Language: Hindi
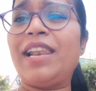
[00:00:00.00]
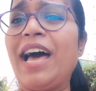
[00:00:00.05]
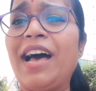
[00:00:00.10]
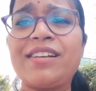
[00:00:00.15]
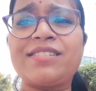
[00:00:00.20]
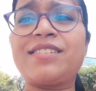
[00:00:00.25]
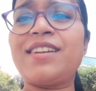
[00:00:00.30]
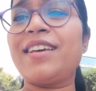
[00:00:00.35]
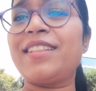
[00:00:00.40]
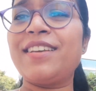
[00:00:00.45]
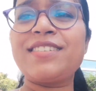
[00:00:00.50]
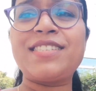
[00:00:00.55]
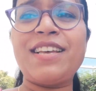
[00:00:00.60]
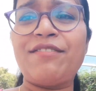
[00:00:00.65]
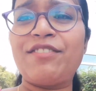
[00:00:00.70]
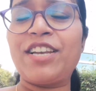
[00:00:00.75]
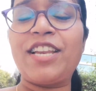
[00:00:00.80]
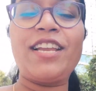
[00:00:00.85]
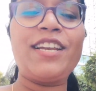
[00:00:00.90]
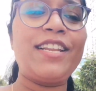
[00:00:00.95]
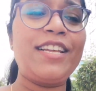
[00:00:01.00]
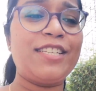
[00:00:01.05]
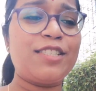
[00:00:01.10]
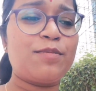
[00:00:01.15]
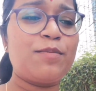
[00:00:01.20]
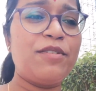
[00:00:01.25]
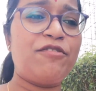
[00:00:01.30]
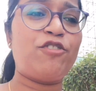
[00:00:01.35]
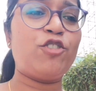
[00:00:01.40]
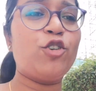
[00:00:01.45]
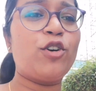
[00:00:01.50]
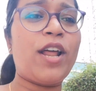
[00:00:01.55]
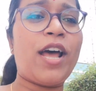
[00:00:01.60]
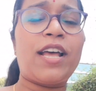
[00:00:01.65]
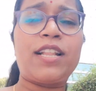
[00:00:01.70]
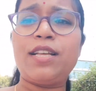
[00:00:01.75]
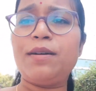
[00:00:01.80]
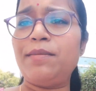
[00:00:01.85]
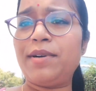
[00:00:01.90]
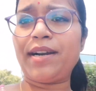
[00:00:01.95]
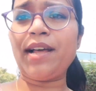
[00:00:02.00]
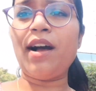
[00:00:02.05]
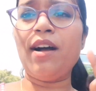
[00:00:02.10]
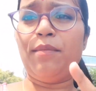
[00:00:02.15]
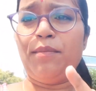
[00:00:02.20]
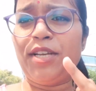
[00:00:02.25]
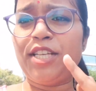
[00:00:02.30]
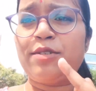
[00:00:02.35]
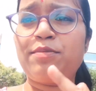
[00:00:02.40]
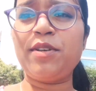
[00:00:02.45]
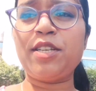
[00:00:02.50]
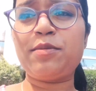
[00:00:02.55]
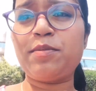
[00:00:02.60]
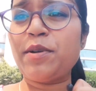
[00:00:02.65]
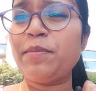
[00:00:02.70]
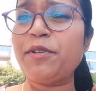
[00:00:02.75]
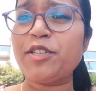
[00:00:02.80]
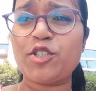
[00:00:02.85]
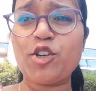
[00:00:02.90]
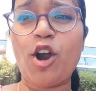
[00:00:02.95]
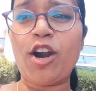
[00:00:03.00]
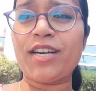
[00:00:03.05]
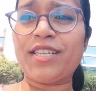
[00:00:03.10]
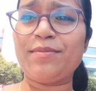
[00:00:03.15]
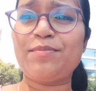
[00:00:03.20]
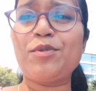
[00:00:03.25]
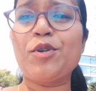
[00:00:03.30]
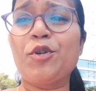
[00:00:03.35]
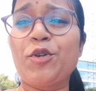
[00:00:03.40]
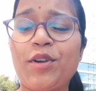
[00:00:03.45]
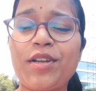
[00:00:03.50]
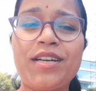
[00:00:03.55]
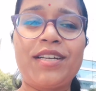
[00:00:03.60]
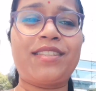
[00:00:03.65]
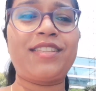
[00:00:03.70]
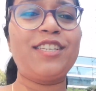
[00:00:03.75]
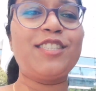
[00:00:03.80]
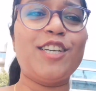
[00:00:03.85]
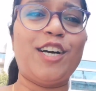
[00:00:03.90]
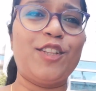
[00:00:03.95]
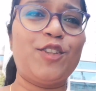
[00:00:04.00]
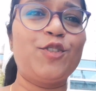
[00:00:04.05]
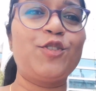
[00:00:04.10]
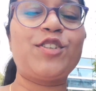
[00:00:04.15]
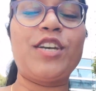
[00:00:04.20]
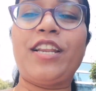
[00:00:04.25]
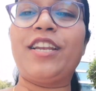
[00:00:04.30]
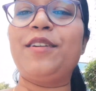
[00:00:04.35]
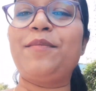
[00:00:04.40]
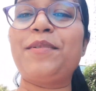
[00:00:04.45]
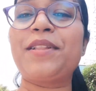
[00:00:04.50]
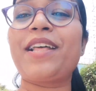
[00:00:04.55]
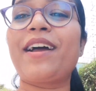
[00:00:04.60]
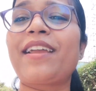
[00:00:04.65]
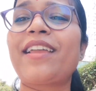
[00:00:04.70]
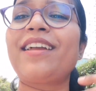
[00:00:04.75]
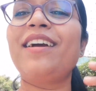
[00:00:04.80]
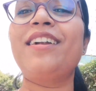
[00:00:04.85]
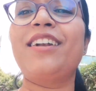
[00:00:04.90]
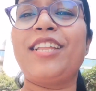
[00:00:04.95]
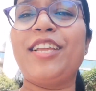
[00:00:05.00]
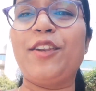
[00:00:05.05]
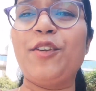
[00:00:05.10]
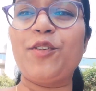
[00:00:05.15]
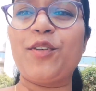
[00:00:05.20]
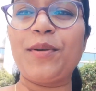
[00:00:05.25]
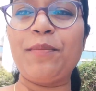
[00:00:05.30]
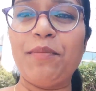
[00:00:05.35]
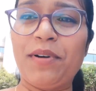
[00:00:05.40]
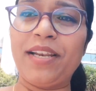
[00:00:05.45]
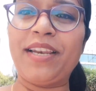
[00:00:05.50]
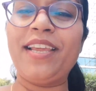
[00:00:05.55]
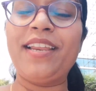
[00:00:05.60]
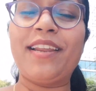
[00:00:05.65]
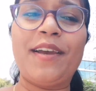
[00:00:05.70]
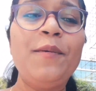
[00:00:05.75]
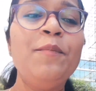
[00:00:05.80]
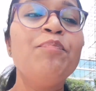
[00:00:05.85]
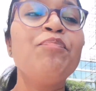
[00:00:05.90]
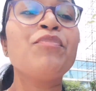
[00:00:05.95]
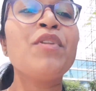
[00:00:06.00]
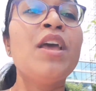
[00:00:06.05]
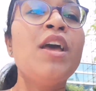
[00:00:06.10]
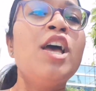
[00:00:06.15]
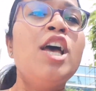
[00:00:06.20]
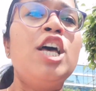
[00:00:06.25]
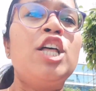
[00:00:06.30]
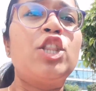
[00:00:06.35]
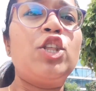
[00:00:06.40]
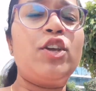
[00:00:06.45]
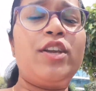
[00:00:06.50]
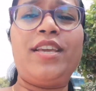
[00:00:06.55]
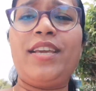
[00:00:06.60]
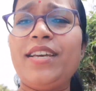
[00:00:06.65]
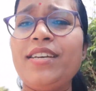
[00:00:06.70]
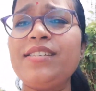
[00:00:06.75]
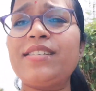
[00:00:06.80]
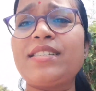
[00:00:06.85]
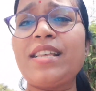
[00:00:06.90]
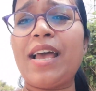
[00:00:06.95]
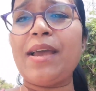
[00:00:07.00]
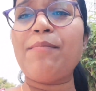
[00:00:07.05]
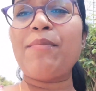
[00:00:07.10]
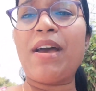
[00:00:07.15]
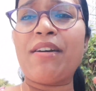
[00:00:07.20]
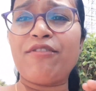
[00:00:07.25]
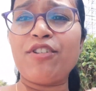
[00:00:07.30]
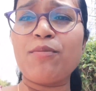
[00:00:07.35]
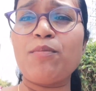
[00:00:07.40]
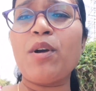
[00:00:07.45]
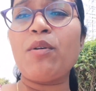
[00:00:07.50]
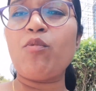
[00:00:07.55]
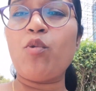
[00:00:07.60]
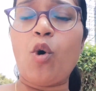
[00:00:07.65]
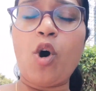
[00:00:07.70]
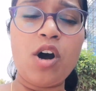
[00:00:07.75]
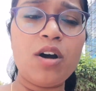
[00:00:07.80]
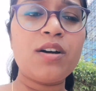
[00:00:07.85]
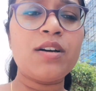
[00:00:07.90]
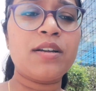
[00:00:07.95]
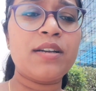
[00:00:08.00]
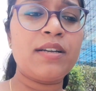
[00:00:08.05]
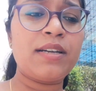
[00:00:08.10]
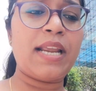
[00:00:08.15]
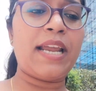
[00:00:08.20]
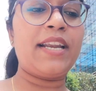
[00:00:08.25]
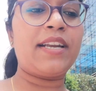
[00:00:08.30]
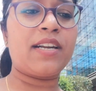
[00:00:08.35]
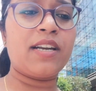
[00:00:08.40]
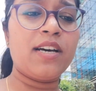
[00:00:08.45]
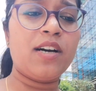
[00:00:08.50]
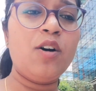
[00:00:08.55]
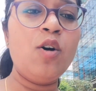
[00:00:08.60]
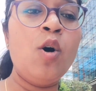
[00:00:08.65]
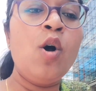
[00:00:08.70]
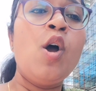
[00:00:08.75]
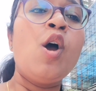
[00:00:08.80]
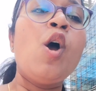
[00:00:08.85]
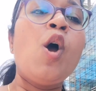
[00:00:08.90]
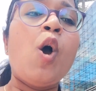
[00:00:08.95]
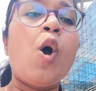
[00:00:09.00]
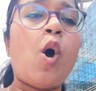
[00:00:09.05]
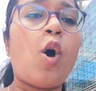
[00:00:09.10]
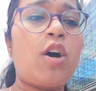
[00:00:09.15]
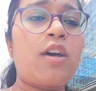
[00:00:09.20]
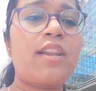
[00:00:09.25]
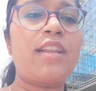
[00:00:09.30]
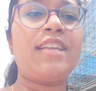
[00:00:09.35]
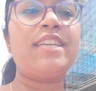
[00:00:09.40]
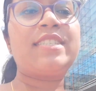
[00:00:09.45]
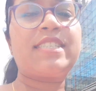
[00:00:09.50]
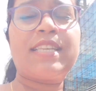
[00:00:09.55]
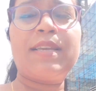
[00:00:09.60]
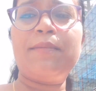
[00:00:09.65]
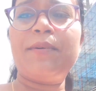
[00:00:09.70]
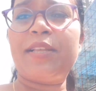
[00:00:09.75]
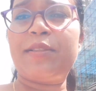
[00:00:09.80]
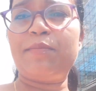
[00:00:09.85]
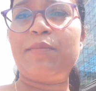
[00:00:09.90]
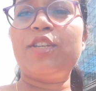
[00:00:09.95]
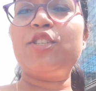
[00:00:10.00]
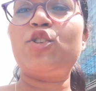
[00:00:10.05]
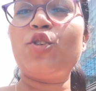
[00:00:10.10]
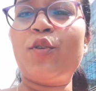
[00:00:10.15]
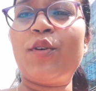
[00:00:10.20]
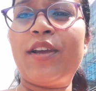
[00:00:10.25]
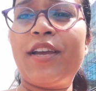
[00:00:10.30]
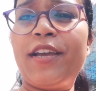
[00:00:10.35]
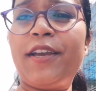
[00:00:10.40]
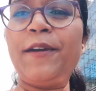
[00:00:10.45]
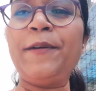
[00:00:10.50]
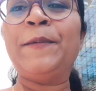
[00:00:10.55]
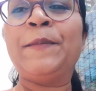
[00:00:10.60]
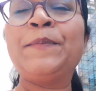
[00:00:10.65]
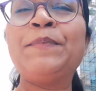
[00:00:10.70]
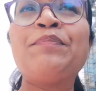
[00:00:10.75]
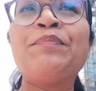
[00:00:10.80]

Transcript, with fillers: लास्ट आई थिंक सेवन एट डेज बिफोर आया था बट हाँ बीच बीच में मैं शॉर्ट अपलोड करती जाती हूँ चैनल पर ताकि कंटिन्यूटी बनी रहे तो येस आई एम हैविंग माई वॉक राइट नाउ और इसके बाद में जो है